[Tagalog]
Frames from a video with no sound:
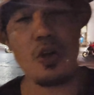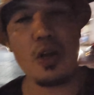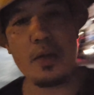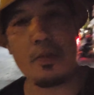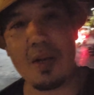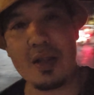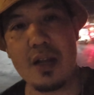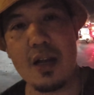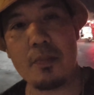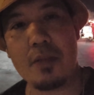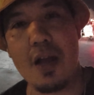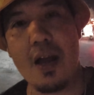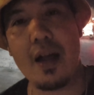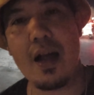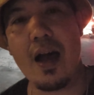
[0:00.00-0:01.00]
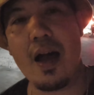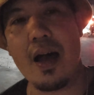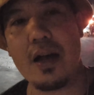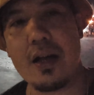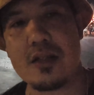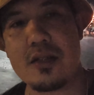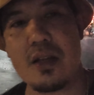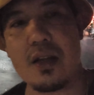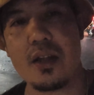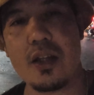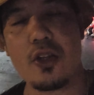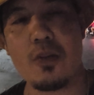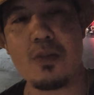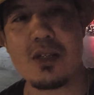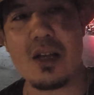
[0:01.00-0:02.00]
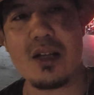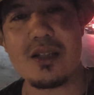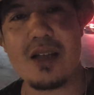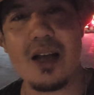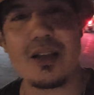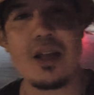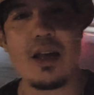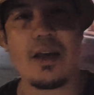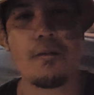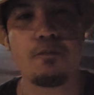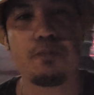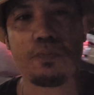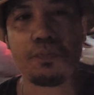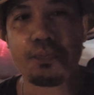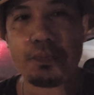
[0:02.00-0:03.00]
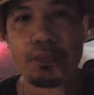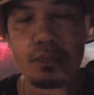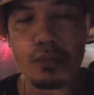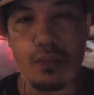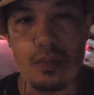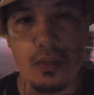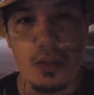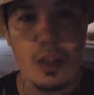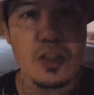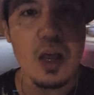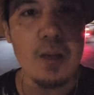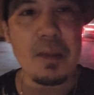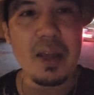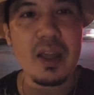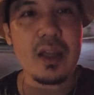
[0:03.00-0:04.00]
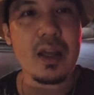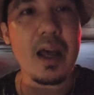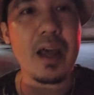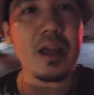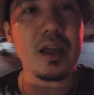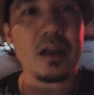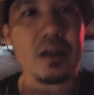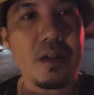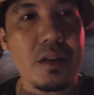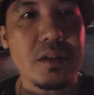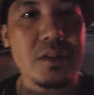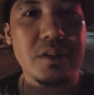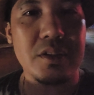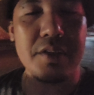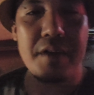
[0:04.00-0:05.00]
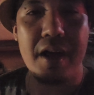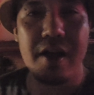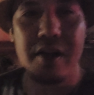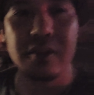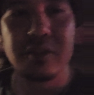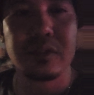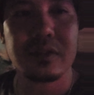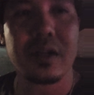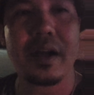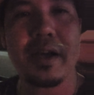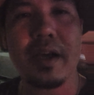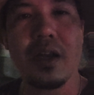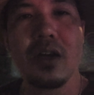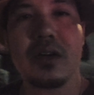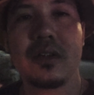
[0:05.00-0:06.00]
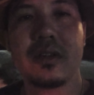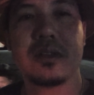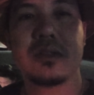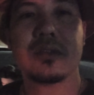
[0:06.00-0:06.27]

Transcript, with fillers: Sorry, madilim talaga kasi nandito kami sa kalsada eh. Tsaka maingay. Diba? Yan o.